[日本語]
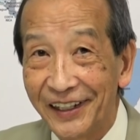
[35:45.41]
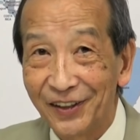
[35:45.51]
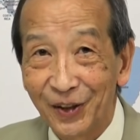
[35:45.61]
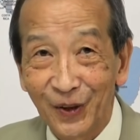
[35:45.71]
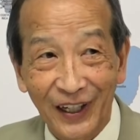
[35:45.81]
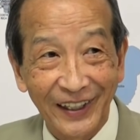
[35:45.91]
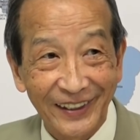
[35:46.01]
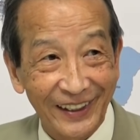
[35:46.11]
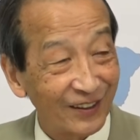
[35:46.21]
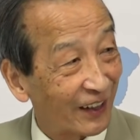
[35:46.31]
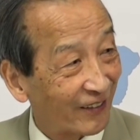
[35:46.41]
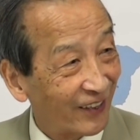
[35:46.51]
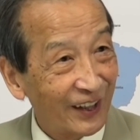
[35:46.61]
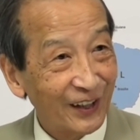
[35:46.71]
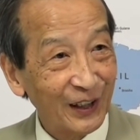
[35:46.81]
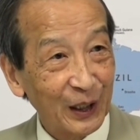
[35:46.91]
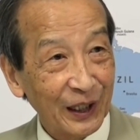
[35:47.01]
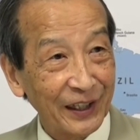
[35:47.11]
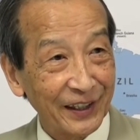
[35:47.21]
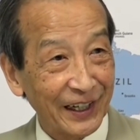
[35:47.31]
誰の量を変えていいのかも、
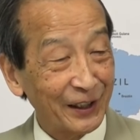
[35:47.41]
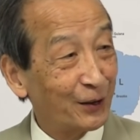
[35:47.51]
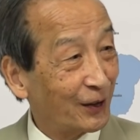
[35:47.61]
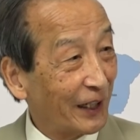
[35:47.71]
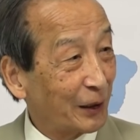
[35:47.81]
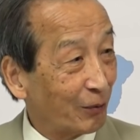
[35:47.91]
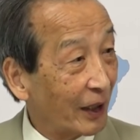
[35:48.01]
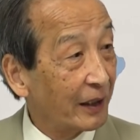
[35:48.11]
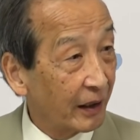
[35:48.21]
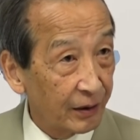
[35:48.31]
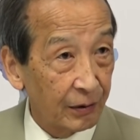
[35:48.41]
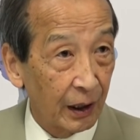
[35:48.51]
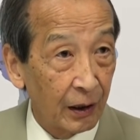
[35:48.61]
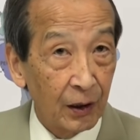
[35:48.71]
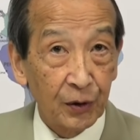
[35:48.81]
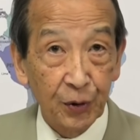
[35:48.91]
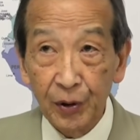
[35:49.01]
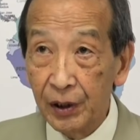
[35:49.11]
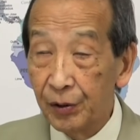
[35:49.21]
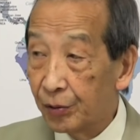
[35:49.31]
金払う相手も分かんないというのはそ
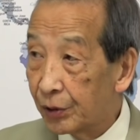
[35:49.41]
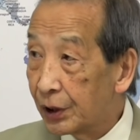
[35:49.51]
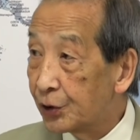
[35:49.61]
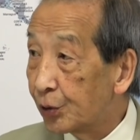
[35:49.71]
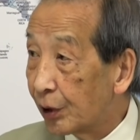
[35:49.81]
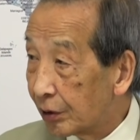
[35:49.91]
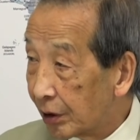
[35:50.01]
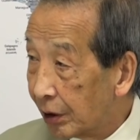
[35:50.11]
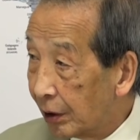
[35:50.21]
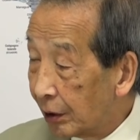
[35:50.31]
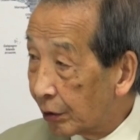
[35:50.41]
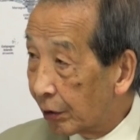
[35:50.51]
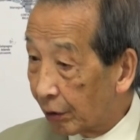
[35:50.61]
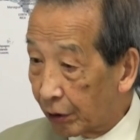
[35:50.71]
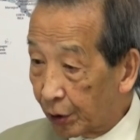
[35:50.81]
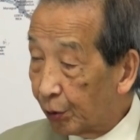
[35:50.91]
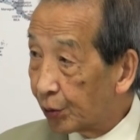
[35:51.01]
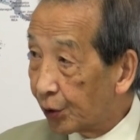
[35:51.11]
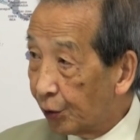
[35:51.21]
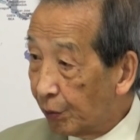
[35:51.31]
れが日本の現状なんで、だから片
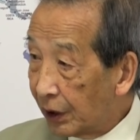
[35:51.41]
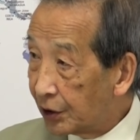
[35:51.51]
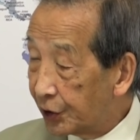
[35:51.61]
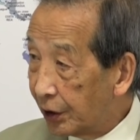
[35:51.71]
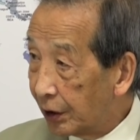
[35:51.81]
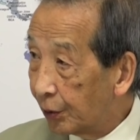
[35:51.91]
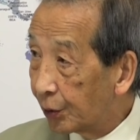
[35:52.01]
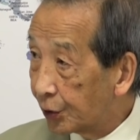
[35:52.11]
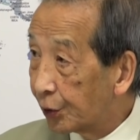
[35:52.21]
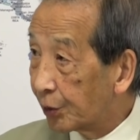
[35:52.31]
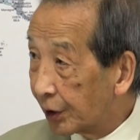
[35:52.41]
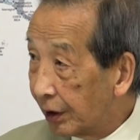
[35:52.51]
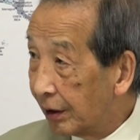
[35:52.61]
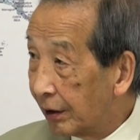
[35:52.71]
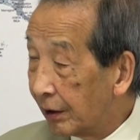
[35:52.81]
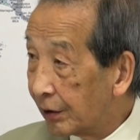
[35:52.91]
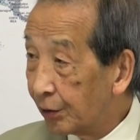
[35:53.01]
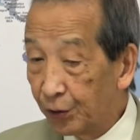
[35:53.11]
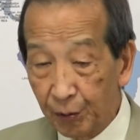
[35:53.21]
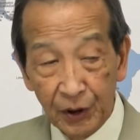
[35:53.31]
方で4万1000平方キロもね日
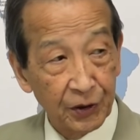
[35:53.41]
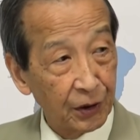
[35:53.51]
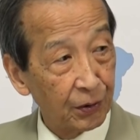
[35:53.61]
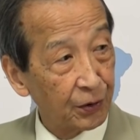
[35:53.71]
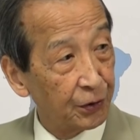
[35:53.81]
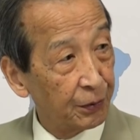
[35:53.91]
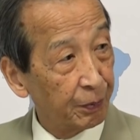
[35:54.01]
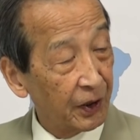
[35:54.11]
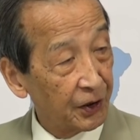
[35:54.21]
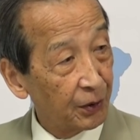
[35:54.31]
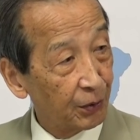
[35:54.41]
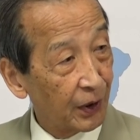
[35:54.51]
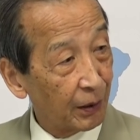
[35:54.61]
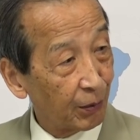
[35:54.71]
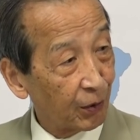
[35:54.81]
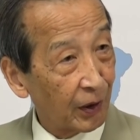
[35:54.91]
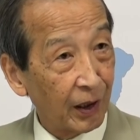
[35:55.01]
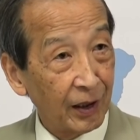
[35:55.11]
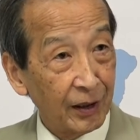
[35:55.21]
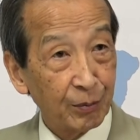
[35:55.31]
本の面積の11%ぐらいのもの
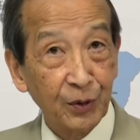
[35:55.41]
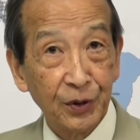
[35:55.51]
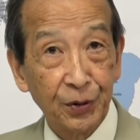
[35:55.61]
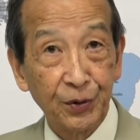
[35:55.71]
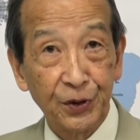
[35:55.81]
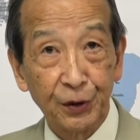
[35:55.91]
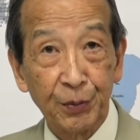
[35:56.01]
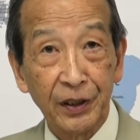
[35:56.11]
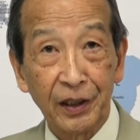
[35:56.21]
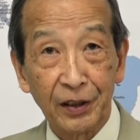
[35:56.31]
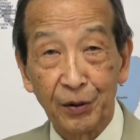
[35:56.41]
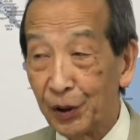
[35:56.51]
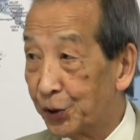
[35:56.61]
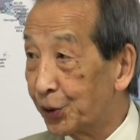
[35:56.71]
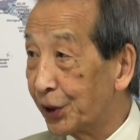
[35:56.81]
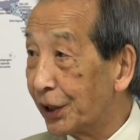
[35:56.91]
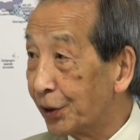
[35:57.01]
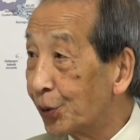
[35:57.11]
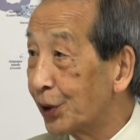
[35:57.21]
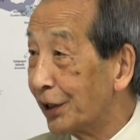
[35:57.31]
が所有者不明になってるような状態
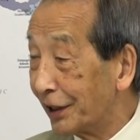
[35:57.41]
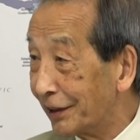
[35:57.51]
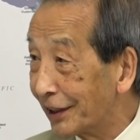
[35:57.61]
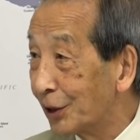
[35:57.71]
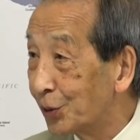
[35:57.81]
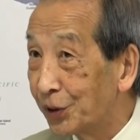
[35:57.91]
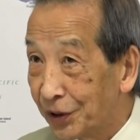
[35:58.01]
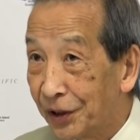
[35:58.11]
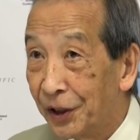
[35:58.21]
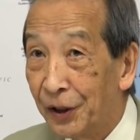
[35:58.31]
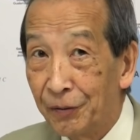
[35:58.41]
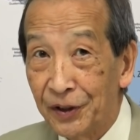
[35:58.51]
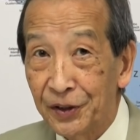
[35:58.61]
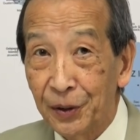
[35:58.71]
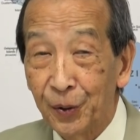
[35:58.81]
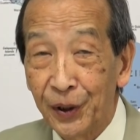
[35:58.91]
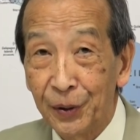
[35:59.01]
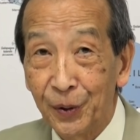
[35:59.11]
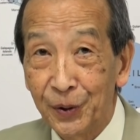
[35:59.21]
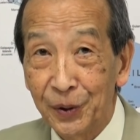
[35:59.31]
でほったななってる時にわずか5
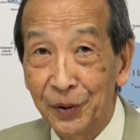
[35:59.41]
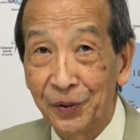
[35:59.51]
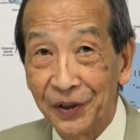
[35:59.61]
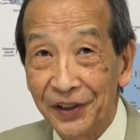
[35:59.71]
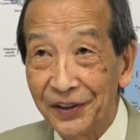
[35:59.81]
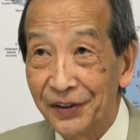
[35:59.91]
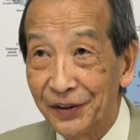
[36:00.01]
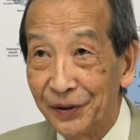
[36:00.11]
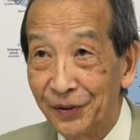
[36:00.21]
平方キロのねあ